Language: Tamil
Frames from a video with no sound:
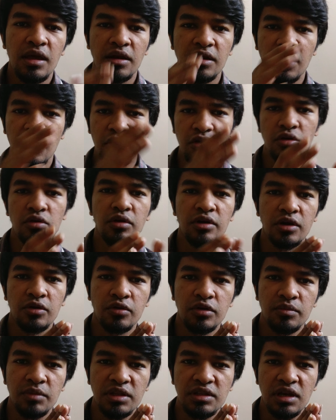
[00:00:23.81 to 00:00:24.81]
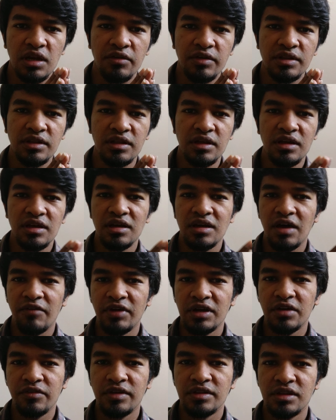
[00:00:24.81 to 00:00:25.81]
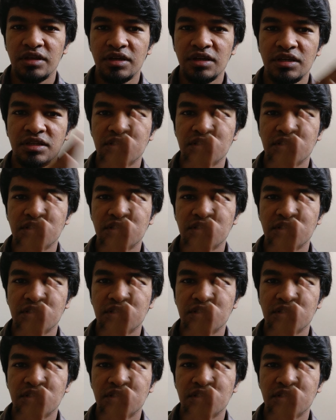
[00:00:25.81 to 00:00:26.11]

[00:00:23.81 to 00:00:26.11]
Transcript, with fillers: நெஹ்ருவோட குடும்பத்துல வந்து அவங்க வந்து